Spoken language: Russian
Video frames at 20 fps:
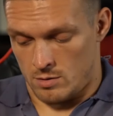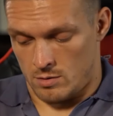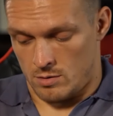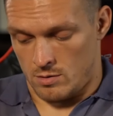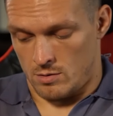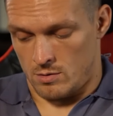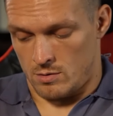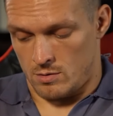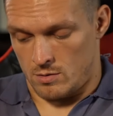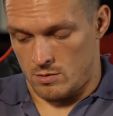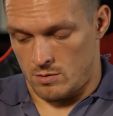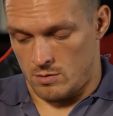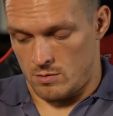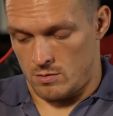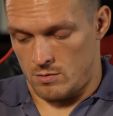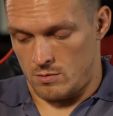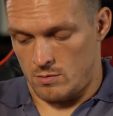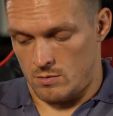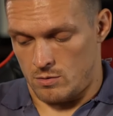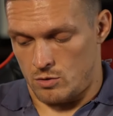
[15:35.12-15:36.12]

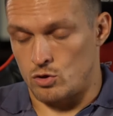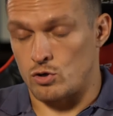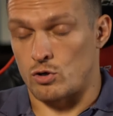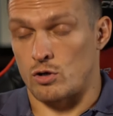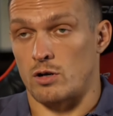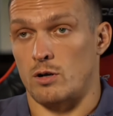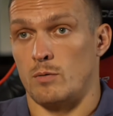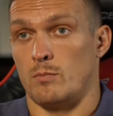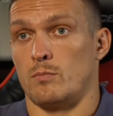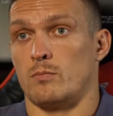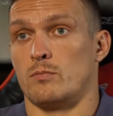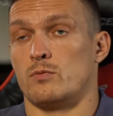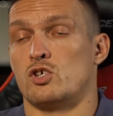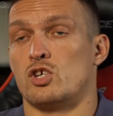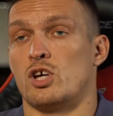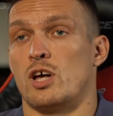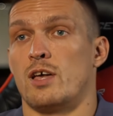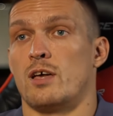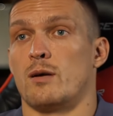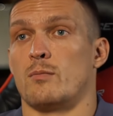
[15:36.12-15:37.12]
э, с черным
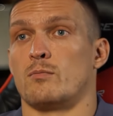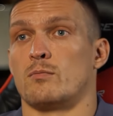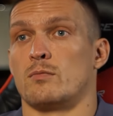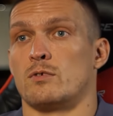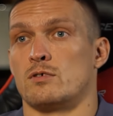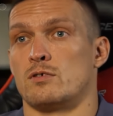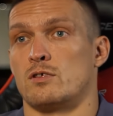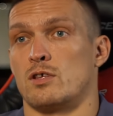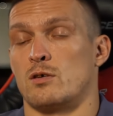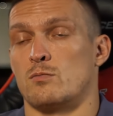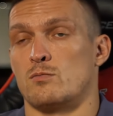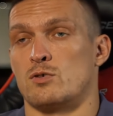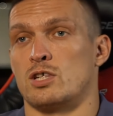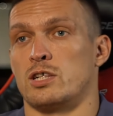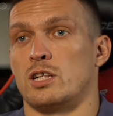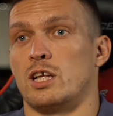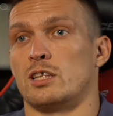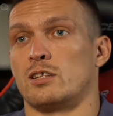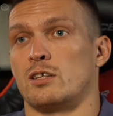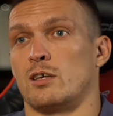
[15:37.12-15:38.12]
чаем, с таким
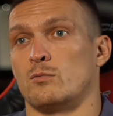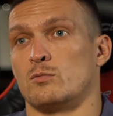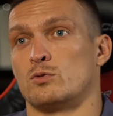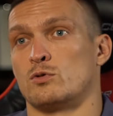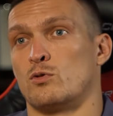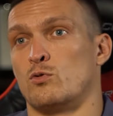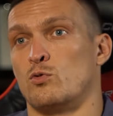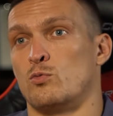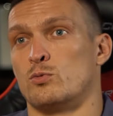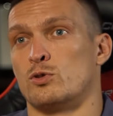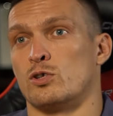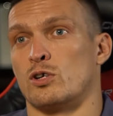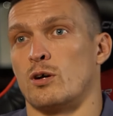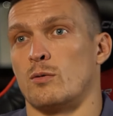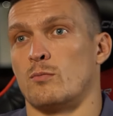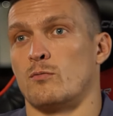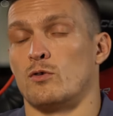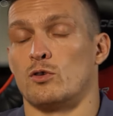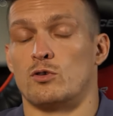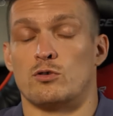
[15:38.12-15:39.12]
сладким, с
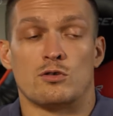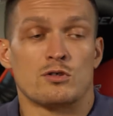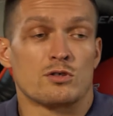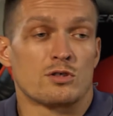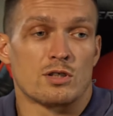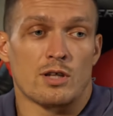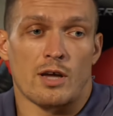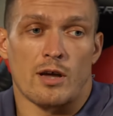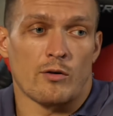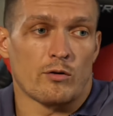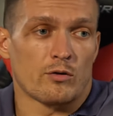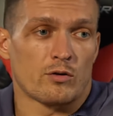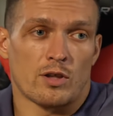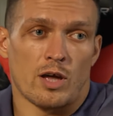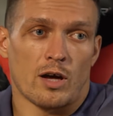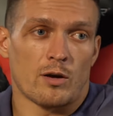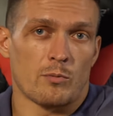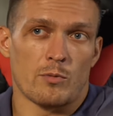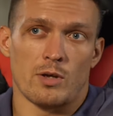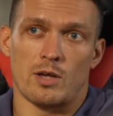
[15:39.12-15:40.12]
кубчиком. Вот не знаю, вот
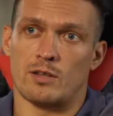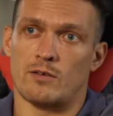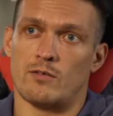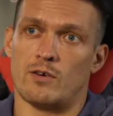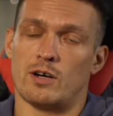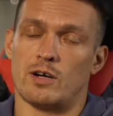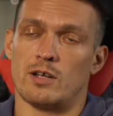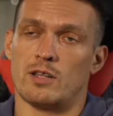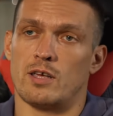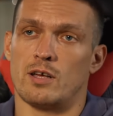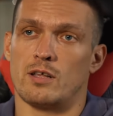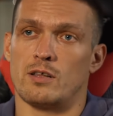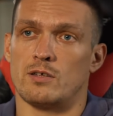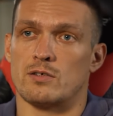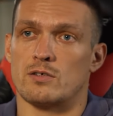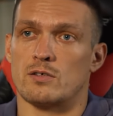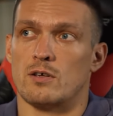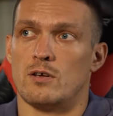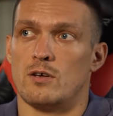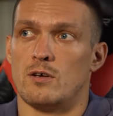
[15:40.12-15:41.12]
так мне этого
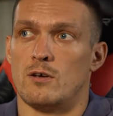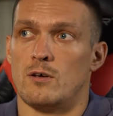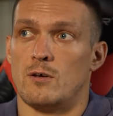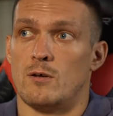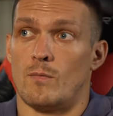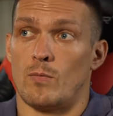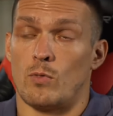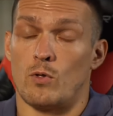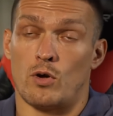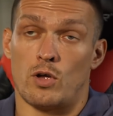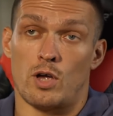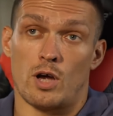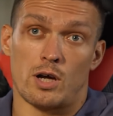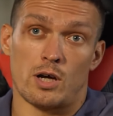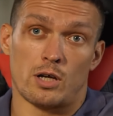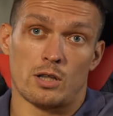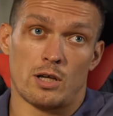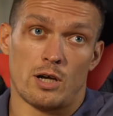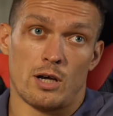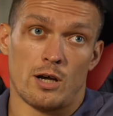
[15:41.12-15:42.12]
хотелось. Но я
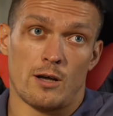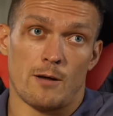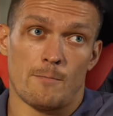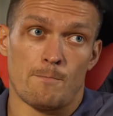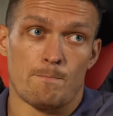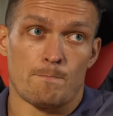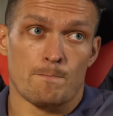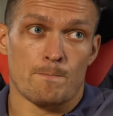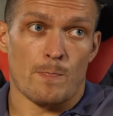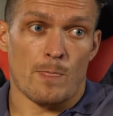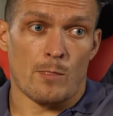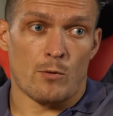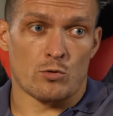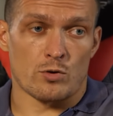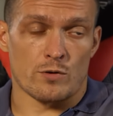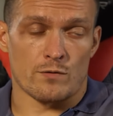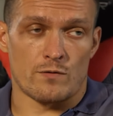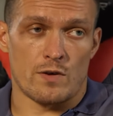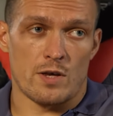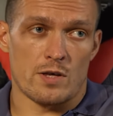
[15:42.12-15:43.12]
когда
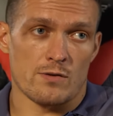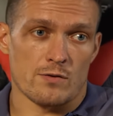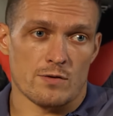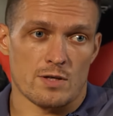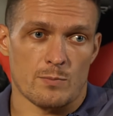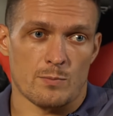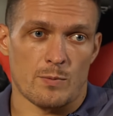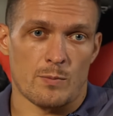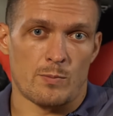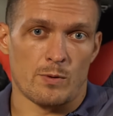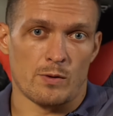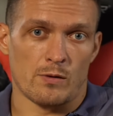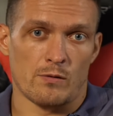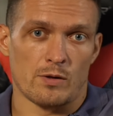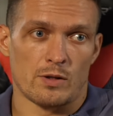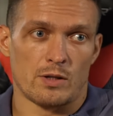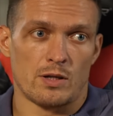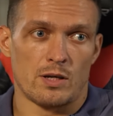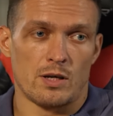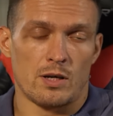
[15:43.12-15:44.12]
уже взвесился, попил
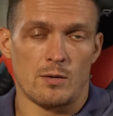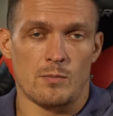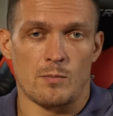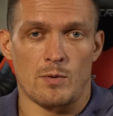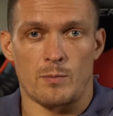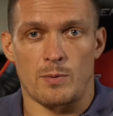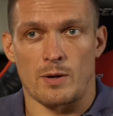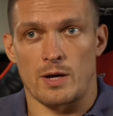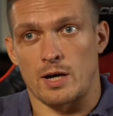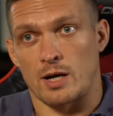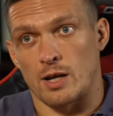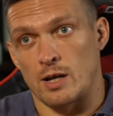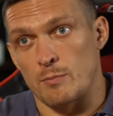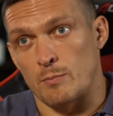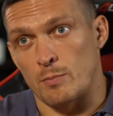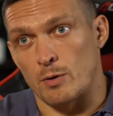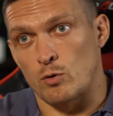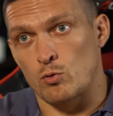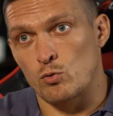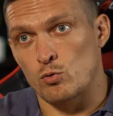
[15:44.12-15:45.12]
воды, мы поехали
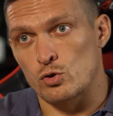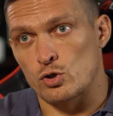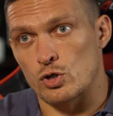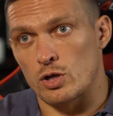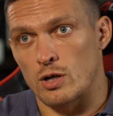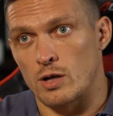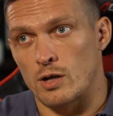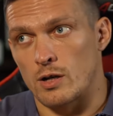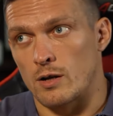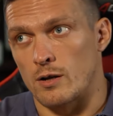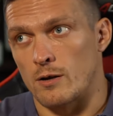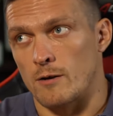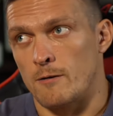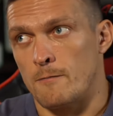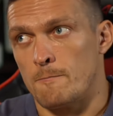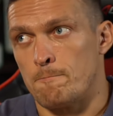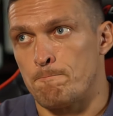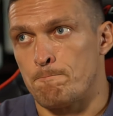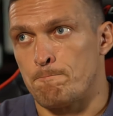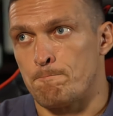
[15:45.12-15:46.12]

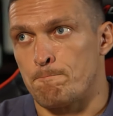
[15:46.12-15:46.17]
покушали,